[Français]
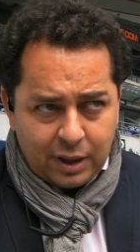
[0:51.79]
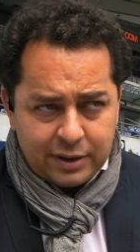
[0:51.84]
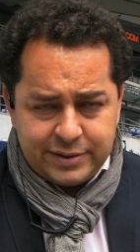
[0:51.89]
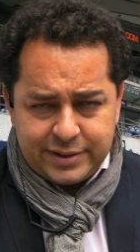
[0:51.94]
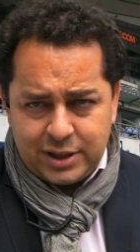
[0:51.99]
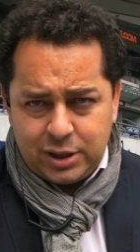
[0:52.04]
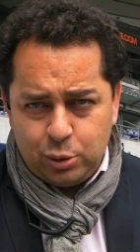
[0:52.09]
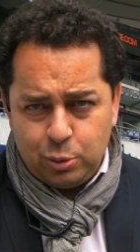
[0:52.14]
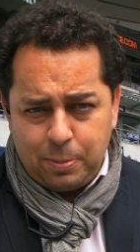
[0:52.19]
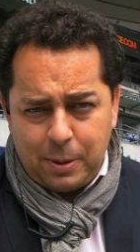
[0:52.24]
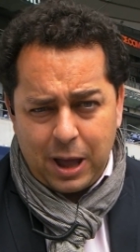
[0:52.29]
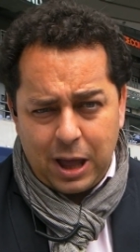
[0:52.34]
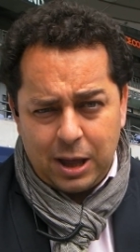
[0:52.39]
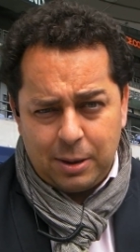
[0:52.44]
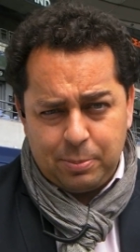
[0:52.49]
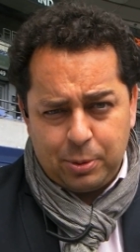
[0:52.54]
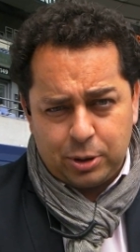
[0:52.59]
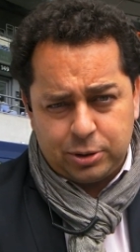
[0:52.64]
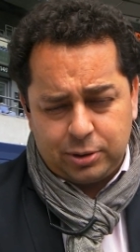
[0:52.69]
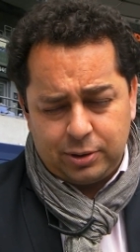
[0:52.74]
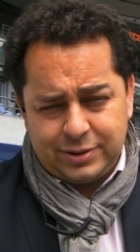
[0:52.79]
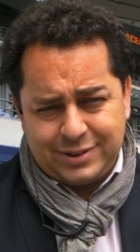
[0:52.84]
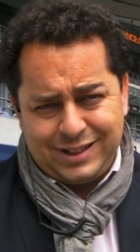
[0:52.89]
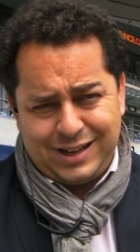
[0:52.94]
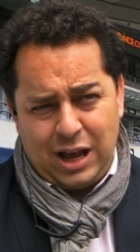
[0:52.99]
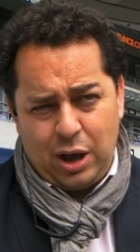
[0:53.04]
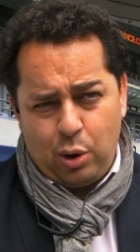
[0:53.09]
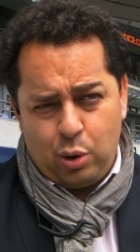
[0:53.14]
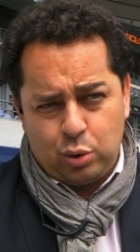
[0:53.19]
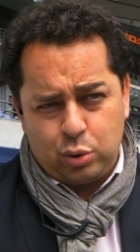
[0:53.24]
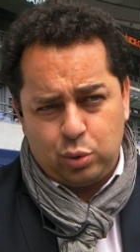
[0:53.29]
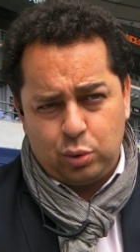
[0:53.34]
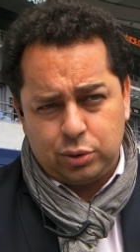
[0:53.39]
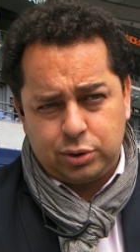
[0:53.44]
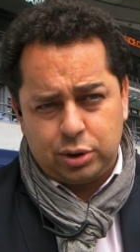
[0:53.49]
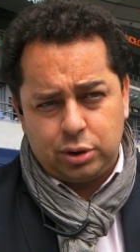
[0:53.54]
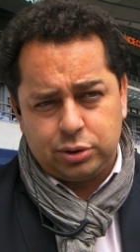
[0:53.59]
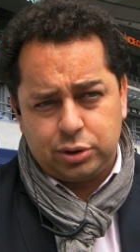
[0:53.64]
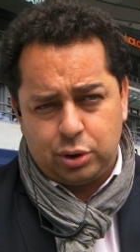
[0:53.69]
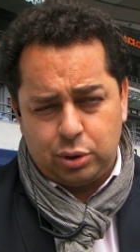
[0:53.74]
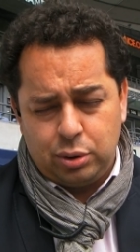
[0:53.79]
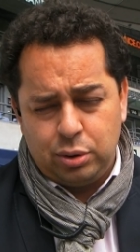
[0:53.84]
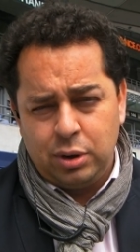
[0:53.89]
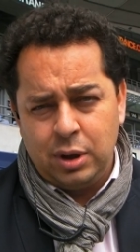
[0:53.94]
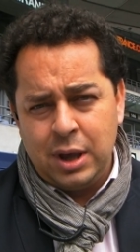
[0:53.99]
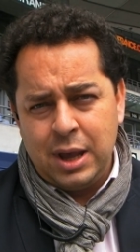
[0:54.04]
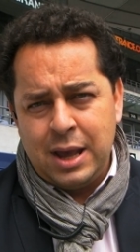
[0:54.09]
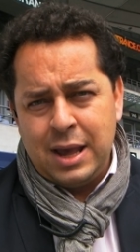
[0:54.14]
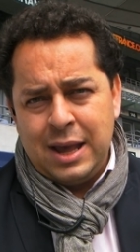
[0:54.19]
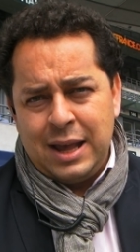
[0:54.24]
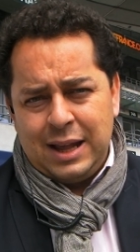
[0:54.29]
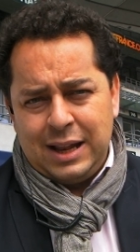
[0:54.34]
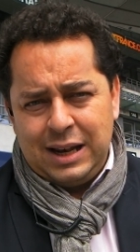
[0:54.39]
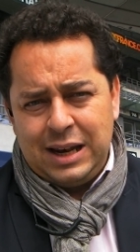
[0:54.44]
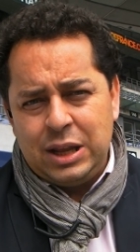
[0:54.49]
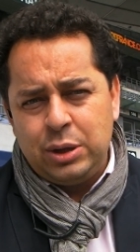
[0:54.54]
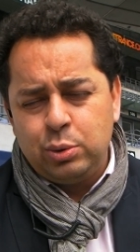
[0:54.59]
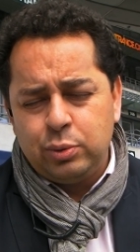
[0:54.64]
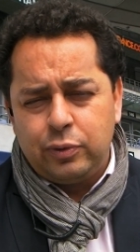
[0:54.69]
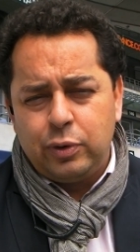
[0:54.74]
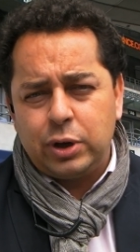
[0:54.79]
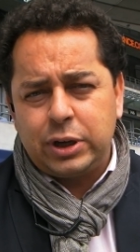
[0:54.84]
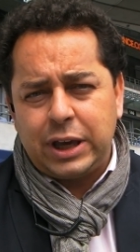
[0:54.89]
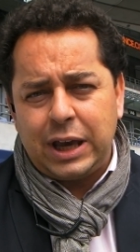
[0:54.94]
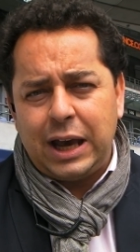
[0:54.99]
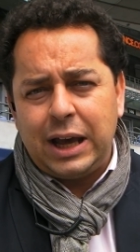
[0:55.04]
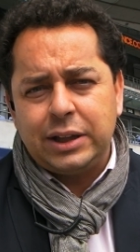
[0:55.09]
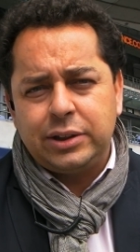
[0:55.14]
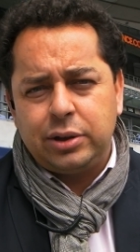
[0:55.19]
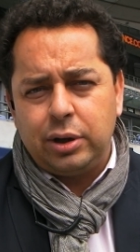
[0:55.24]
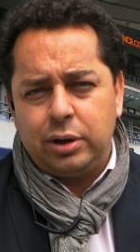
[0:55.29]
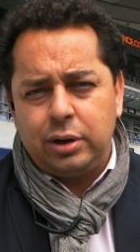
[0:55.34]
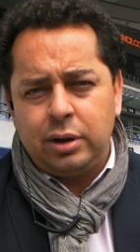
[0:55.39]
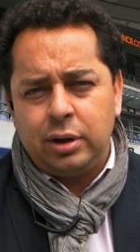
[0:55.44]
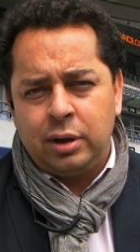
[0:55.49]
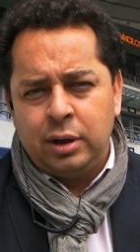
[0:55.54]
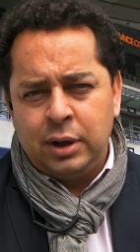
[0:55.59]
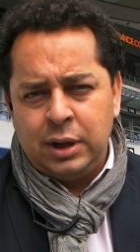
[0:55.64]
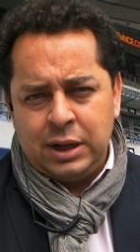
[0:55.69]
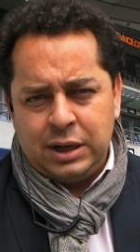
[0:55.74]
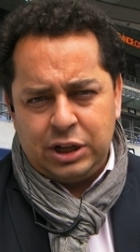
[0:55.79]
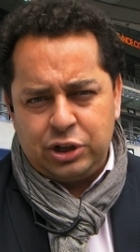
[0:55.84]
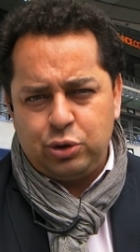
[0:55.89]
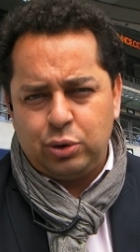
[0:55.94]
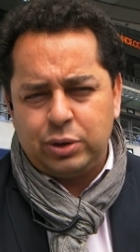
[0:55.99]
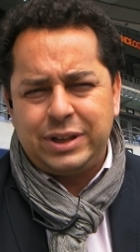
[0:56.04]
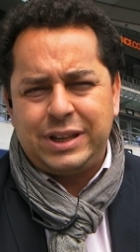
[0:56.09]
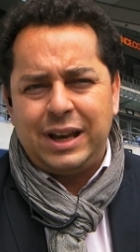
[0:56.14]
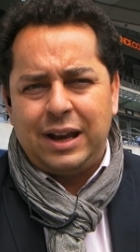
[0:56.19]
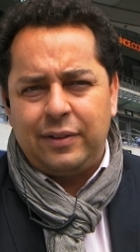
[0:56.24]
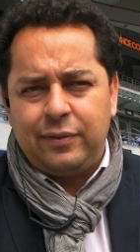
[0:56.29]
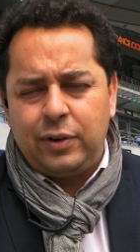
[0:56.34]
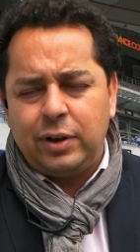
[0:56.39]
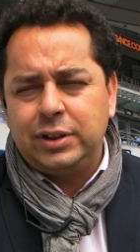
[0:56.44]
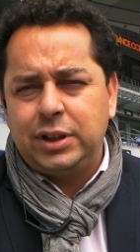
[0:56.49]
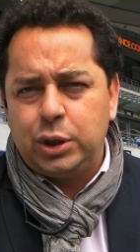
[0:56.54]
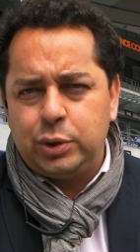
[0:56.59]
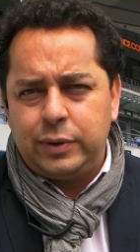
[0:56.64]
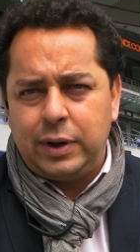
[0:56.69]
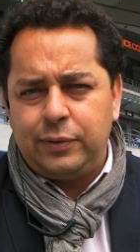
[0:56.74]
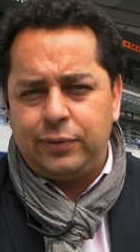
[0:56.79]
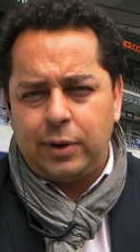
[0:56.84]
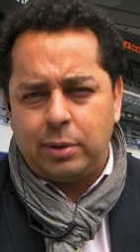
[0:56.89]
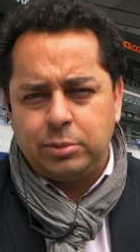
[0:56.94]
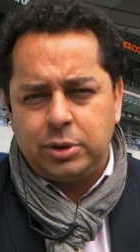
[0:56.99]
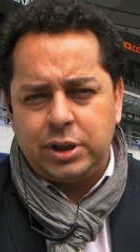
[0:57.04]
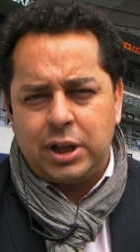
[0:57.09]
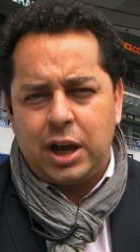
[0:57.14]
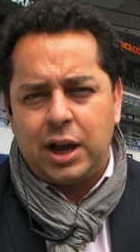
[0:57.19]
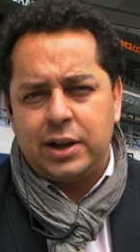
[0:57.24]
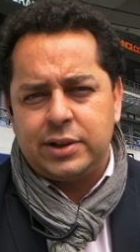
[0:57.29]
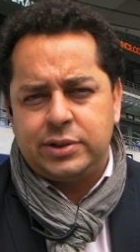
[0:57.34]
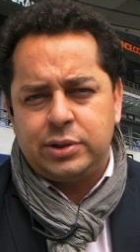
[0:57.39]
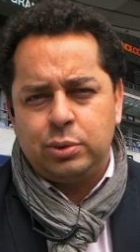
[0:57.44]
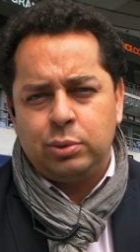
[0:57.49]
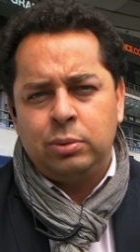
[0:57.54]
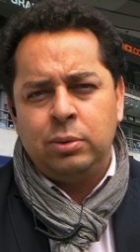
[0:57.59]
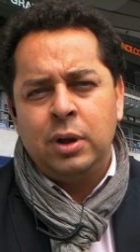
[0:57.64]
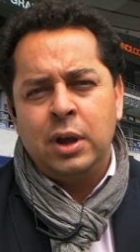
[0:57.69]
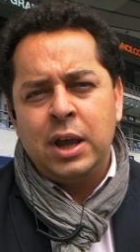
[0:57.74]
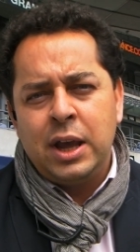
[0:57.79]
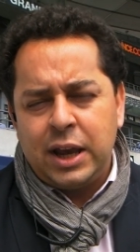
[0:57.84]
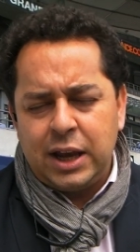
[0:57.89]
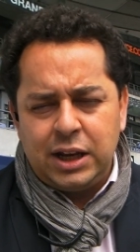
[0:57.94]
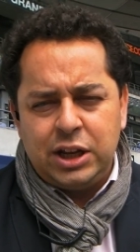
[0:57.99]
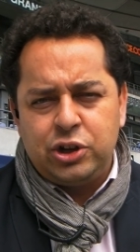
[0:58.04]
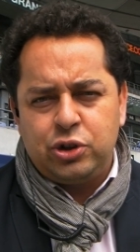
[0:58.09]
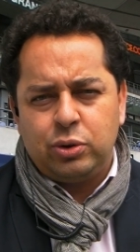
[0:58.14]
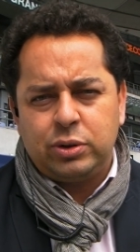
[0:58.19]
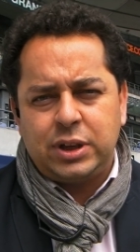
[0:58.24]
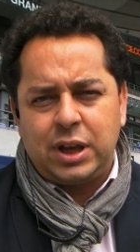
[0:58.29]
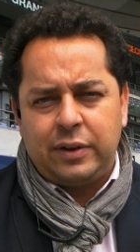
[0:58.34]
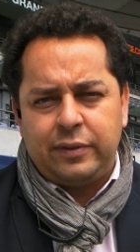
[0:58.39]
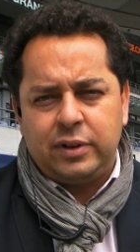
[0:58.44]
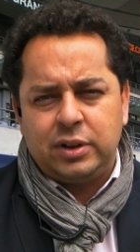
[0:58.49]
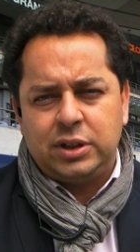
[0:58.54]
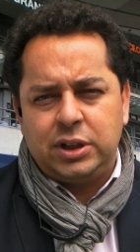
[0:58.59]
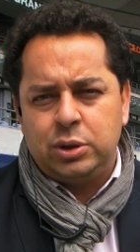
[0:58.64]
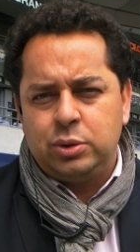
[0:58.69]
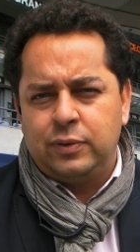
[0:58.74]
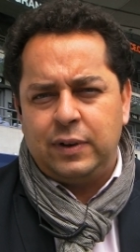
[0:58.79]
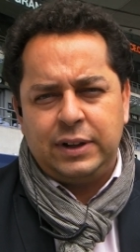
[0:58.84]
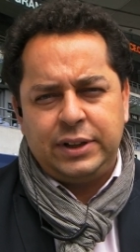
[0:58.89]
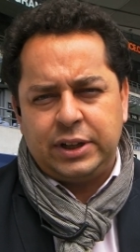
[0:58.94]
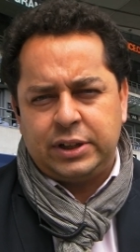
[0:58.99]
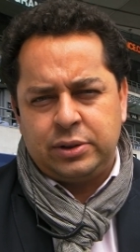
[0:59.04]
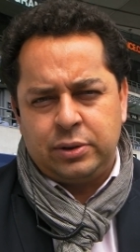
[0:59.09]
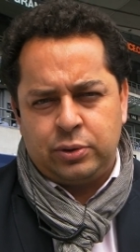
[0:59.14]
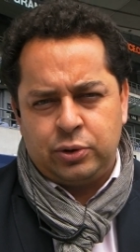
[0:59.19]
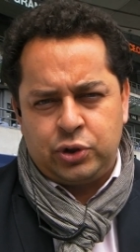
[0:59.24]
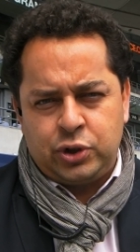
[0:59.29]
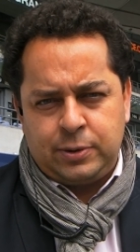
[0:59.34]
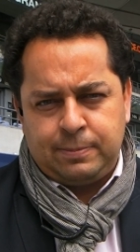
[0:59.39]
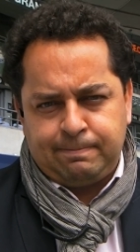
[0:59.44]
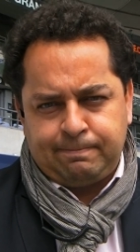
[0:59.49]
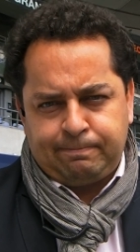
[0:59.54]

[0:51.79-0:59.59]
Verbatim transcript: Ce qui nous paraît important, c'est la rencontre entre les nouveaux créateurs, les gens qui inventent les nouvelles formes de narration et les gens qui inventent les nouvelles technologies.